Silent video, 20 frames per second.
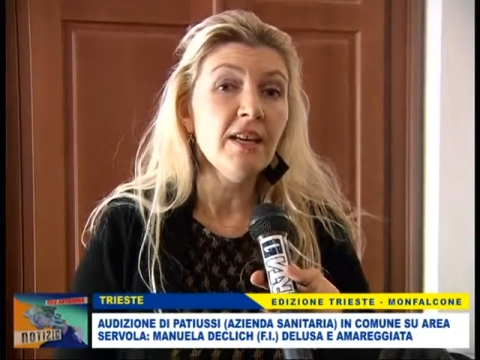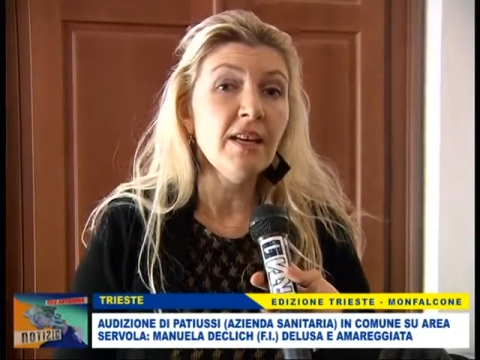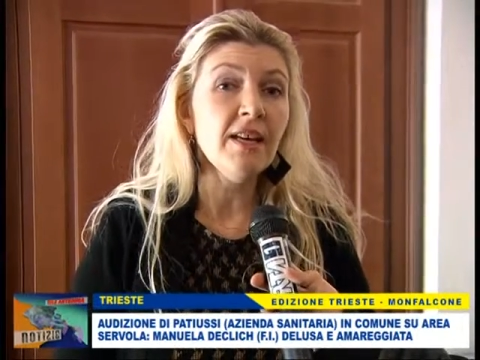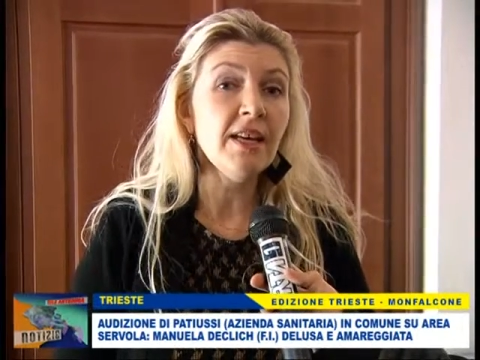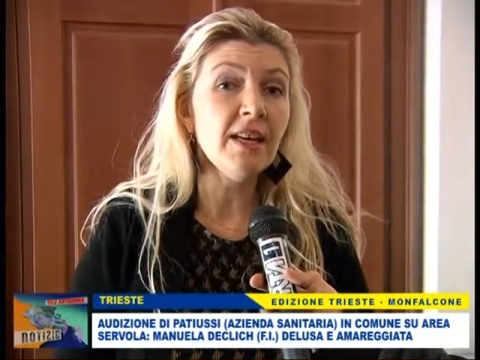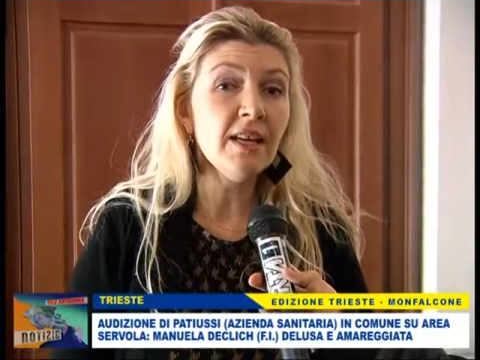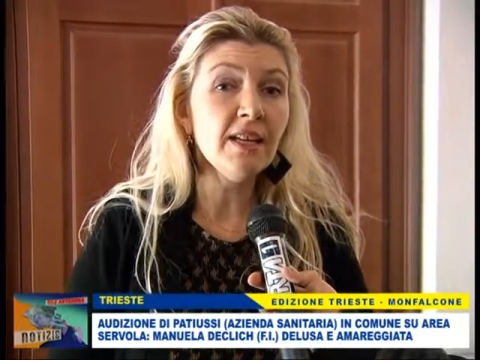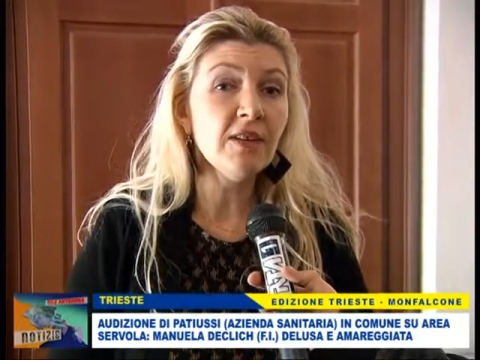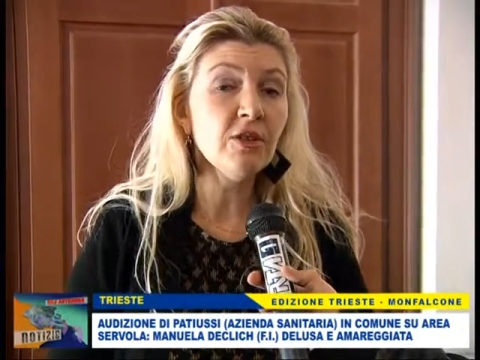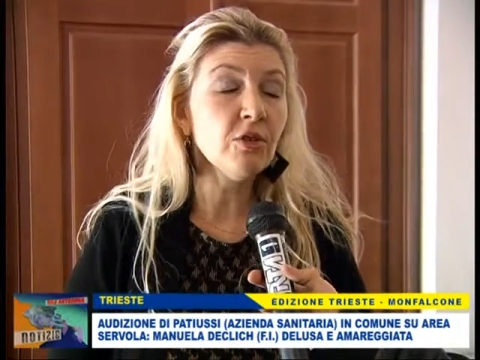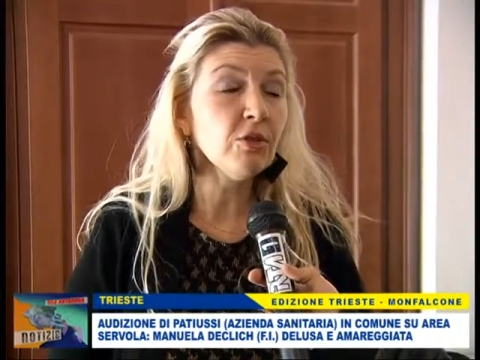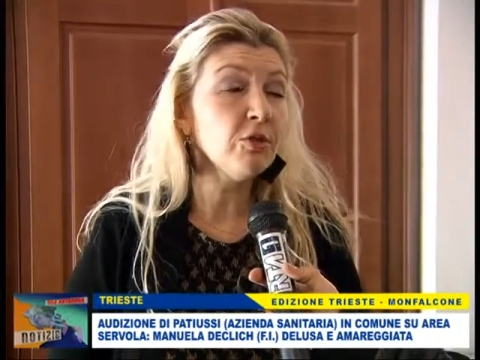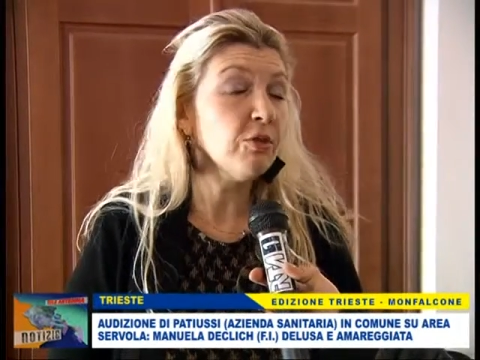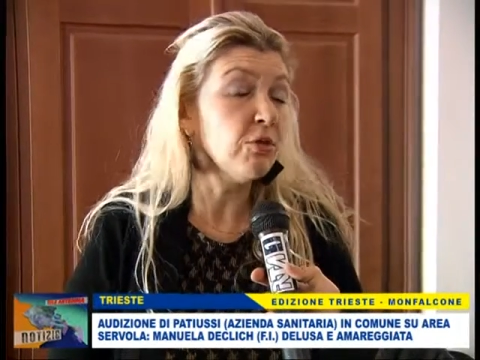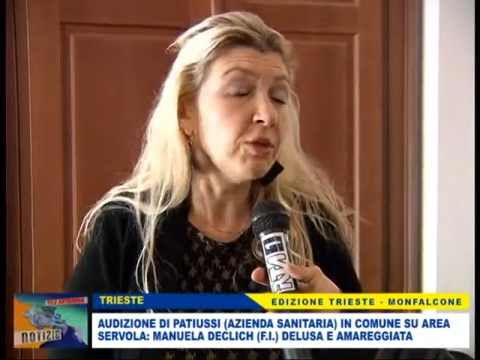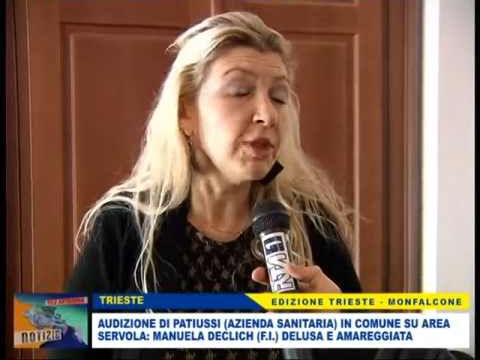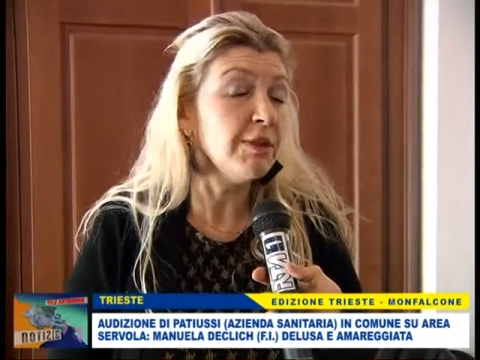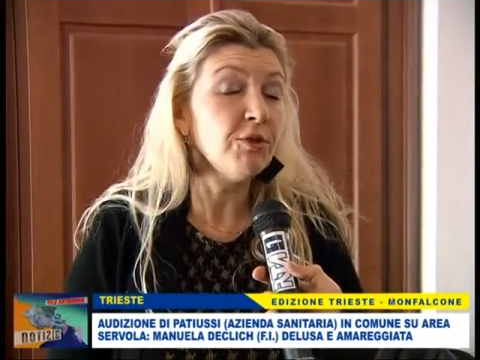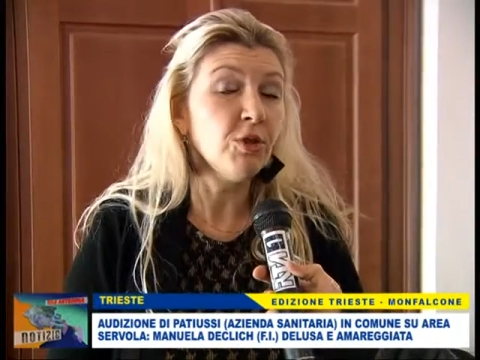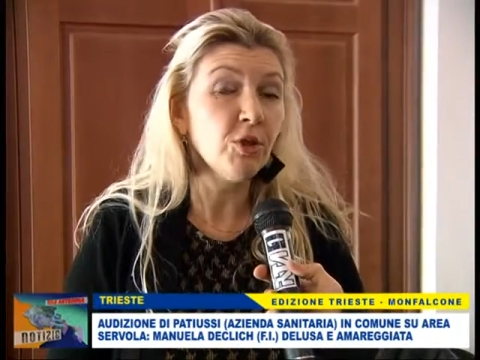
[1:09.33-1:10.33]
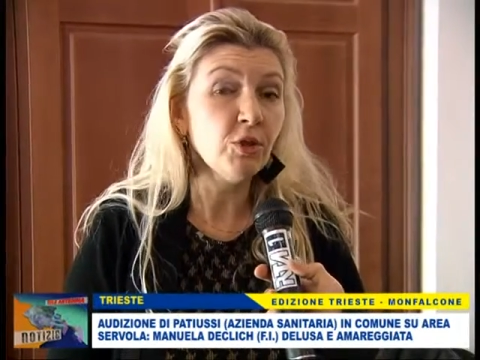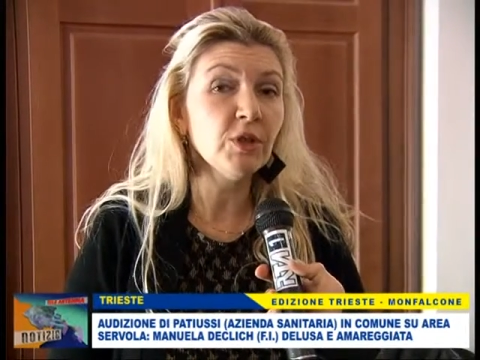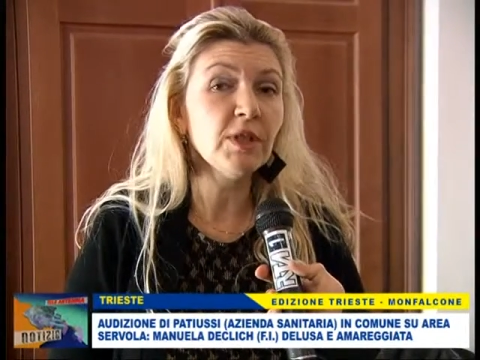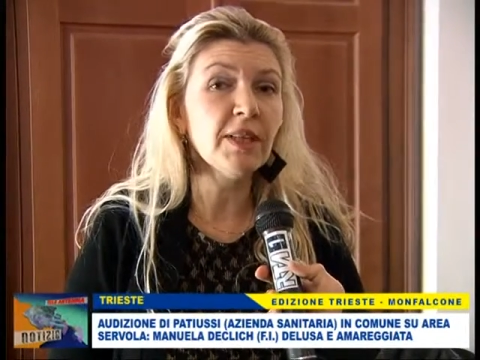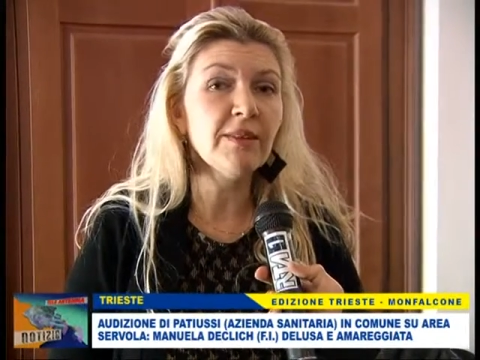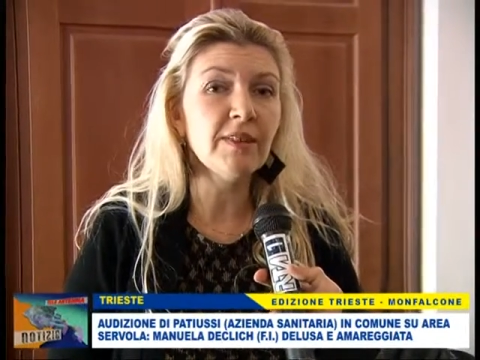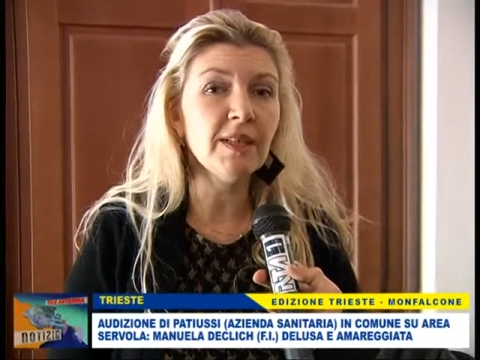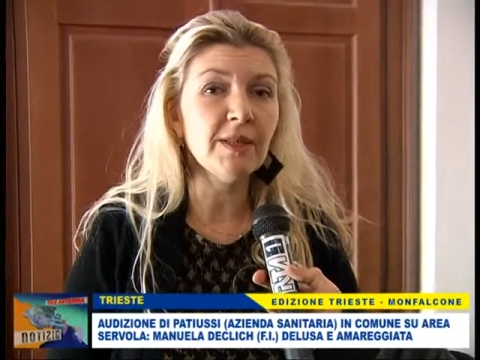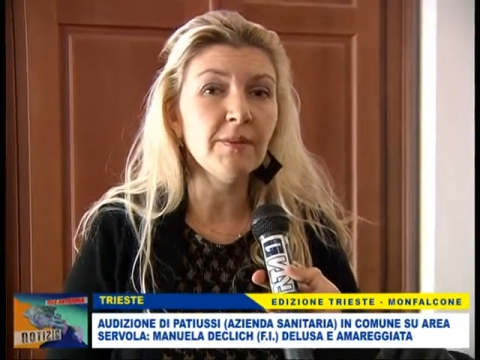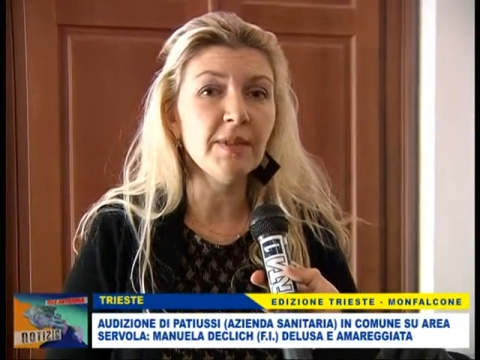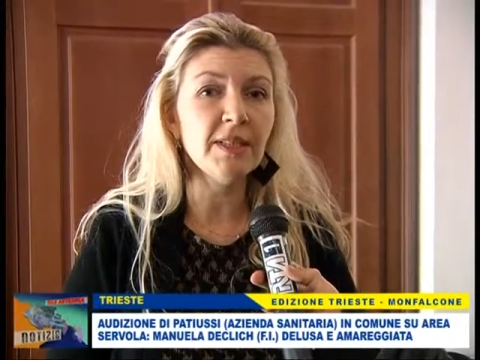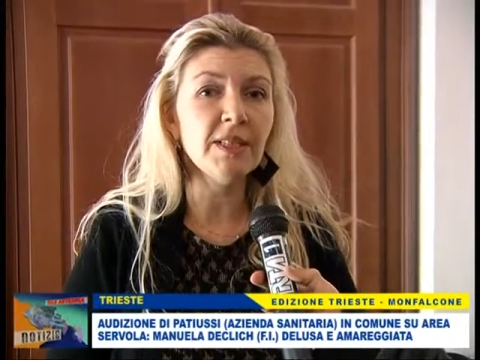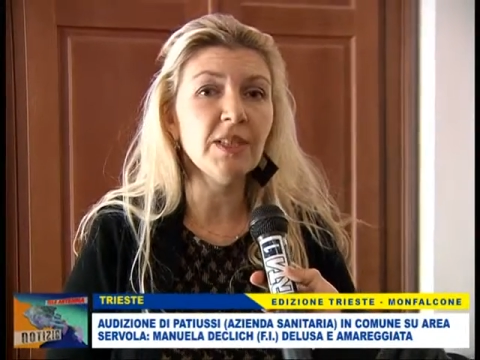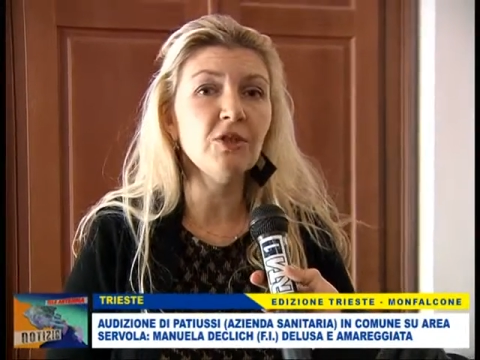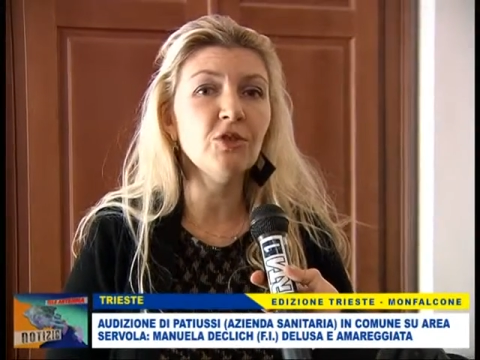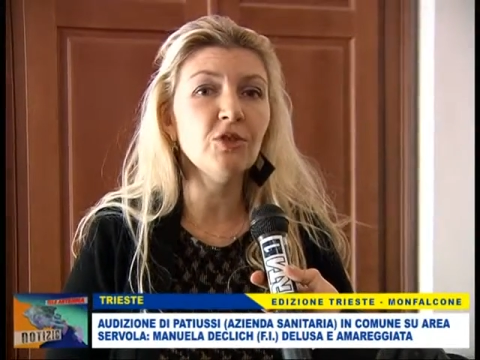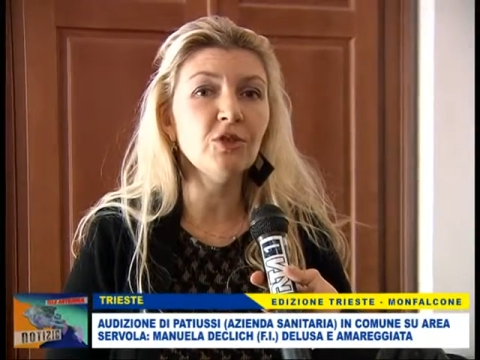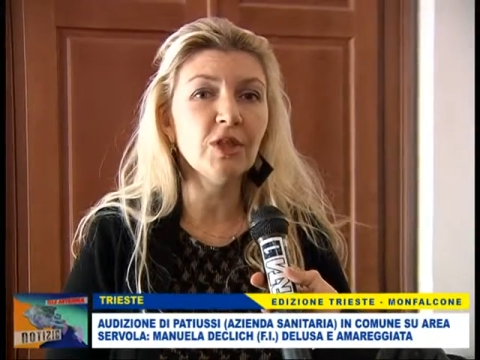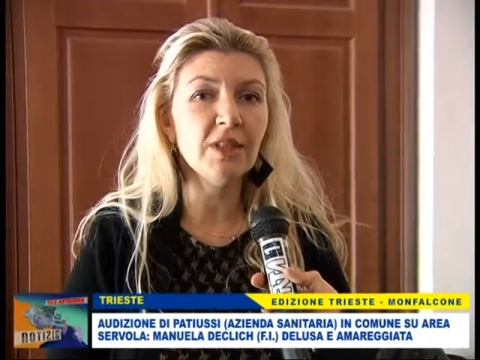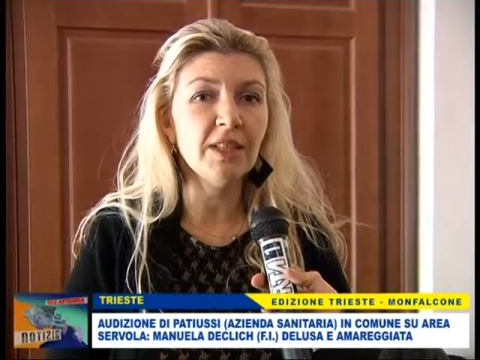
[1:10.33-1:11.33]
e con la volontà veramente
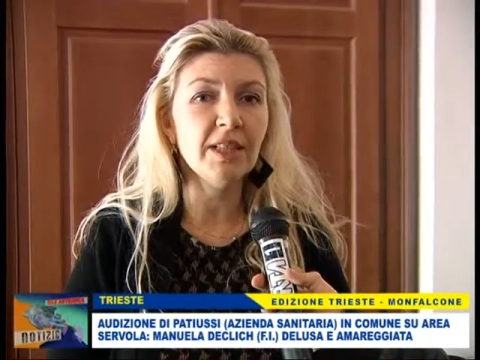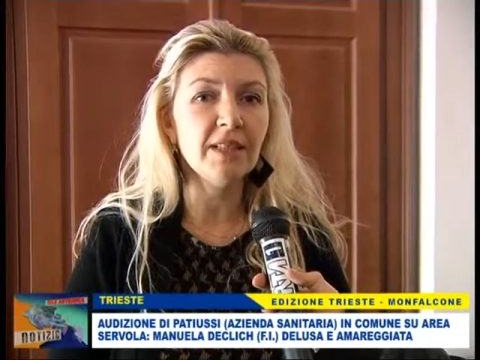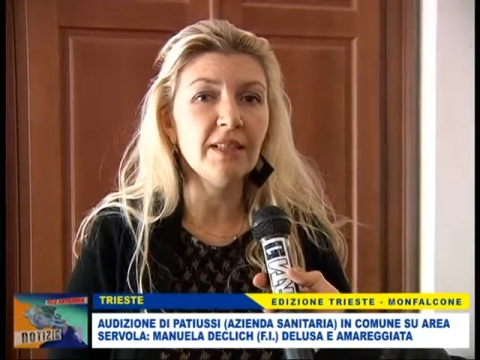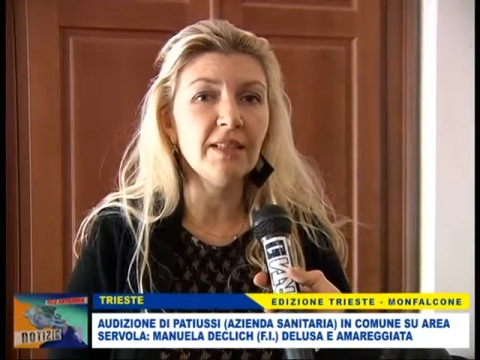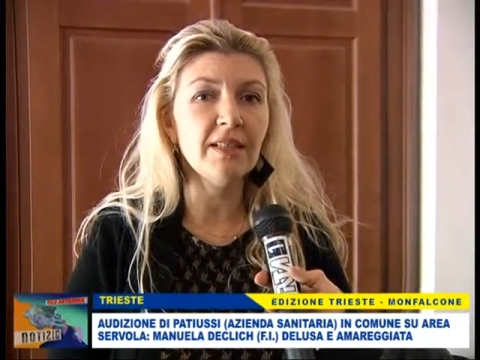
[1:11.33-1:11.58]
di ottenere